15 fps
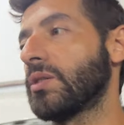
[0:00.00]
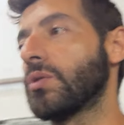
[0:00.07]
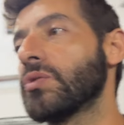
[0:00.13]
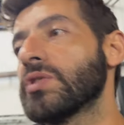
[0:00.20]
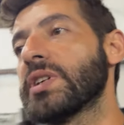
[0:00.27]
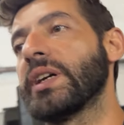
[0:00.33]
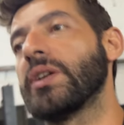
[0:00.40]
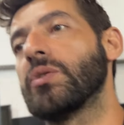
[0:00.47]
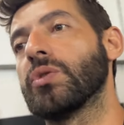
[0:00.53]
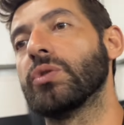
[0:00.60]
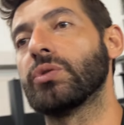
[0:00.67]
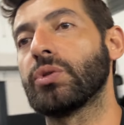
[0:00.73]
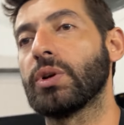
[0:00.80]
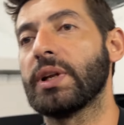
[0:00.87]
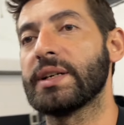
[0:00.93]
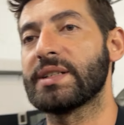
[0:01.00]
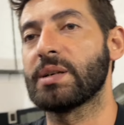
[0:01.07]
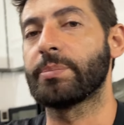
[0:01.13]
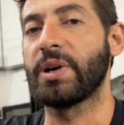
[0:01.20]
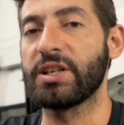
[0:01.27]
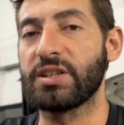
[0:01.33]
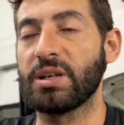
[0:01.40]
consegue controlar essa
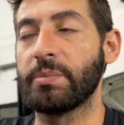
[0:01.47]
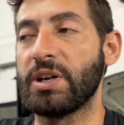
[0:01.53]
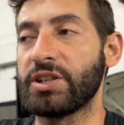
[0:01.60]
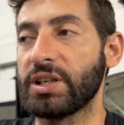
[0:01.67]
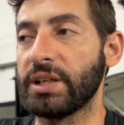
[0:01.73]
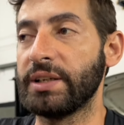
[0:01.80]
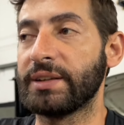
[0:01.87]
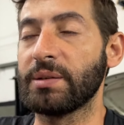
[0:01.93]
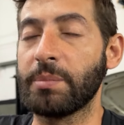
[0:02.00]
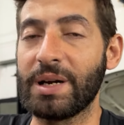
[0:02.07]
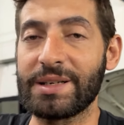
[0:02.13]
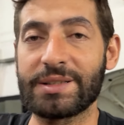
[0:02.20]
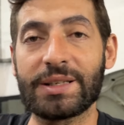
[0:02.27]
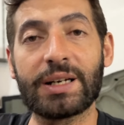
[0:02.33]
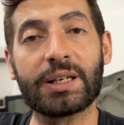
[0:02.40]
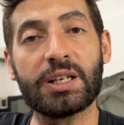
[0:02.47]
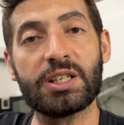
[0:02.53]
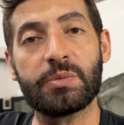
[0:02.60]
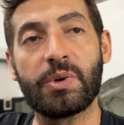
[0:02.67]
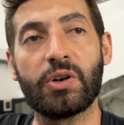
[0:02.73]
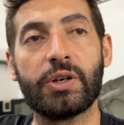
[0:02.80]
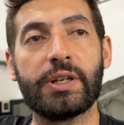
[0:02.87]
parte da marcha lenta, mas na
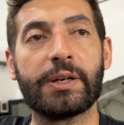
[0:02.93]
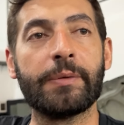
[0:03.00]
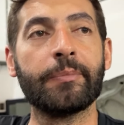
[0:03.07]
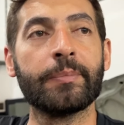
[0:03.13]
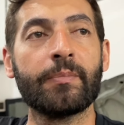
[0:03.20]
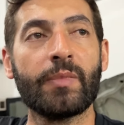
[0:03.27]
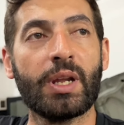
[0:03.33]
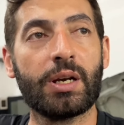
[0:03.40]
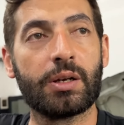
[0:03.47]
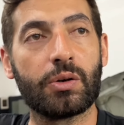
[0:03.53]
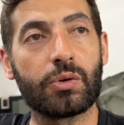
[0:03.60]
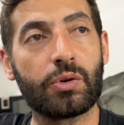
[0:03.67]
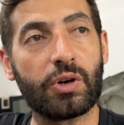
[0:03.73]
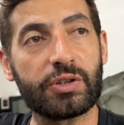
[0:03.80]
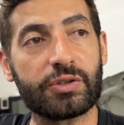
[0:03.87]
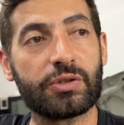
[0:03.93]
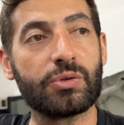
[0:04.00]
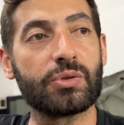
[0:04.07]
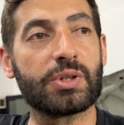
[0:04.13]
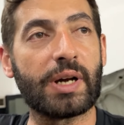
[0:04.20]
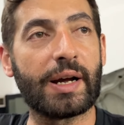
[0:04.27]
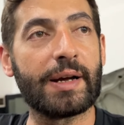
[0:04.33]
grande maioria eu gosto de
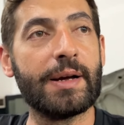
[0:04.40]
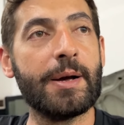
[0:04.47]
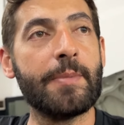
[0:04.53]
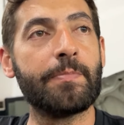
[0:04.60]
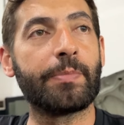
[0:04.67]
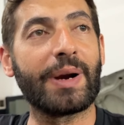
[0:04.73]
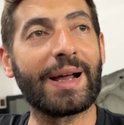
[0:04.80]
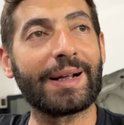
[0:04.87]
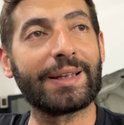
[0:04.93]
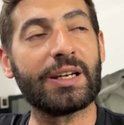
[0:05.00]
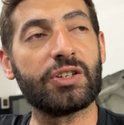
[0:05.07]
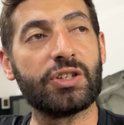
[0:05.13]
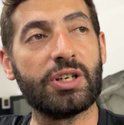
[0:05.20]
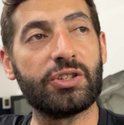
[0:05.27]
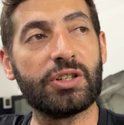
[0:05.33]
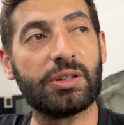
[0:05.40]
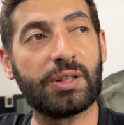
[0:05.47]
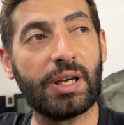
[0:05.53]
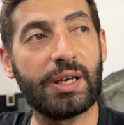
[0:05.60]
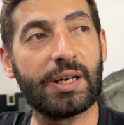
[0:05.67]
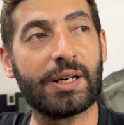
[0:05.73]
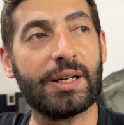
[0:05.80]
usar para que a gente
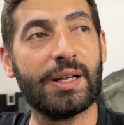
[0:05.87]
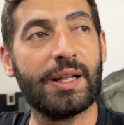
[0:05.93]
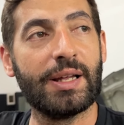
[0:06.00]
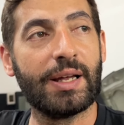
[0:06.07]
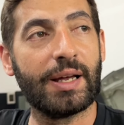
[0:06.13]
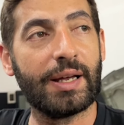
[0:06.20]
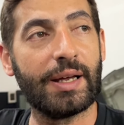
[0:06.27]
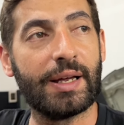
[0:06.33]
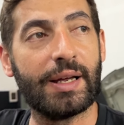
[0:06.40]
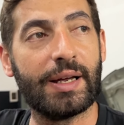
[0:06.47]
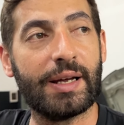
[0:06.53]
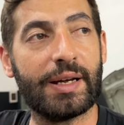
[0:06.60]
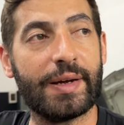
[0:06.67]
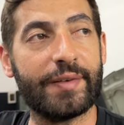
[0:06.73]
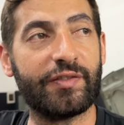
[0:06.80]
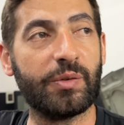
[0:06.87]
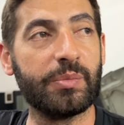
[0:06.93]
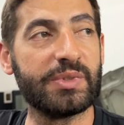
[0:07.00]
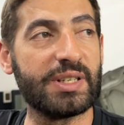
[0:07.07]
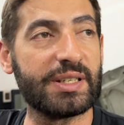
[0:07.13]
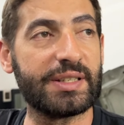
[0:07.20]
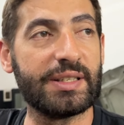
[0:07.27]
tenha, é,
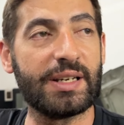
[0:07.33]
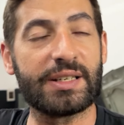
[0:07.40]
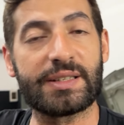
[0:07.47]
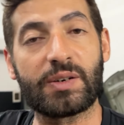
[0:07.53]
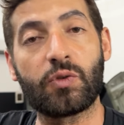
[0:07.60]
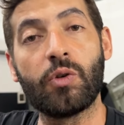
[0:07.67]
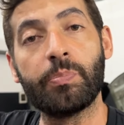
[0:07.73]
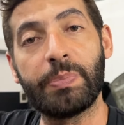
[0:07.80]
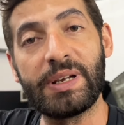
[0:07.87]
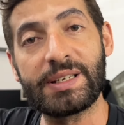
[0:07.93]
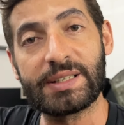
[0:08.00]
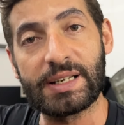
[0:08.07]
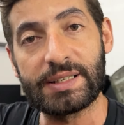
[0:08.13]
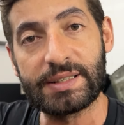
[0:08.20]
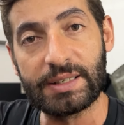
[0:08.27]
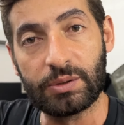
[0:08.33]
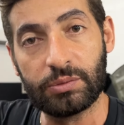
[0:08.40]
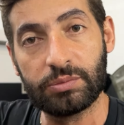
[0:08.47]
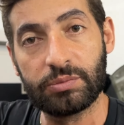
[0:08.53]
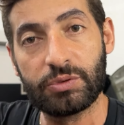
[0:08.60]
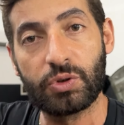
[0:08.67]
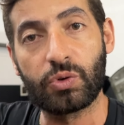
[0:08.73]
vamos dizer assim, essa
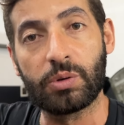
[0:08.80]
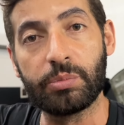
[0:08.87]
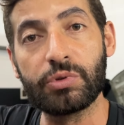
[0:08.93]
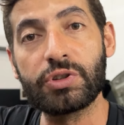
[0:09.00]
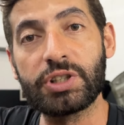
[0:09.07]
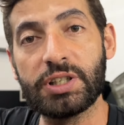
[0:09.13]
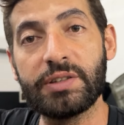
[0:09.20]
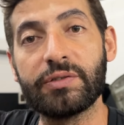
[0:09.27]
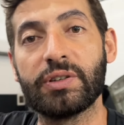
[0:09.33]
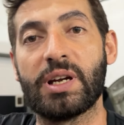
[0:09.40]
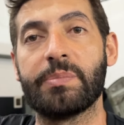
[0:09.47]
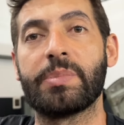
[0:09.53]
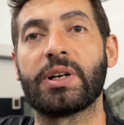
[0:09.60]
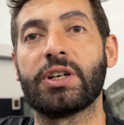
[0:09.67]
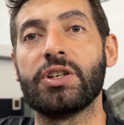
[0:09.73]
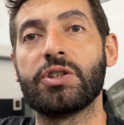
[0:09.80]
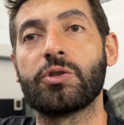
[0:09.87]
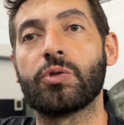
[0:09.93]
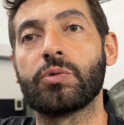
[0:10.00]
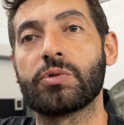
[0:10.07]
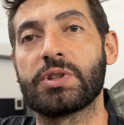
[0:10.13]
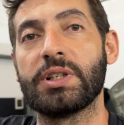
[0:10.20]
compensação de combustível, né? Para que a gente
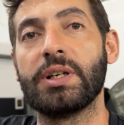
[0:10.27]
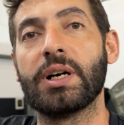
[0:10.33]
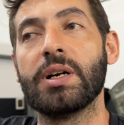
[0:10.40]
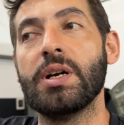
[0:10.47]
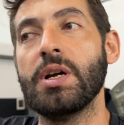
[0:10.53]
consiga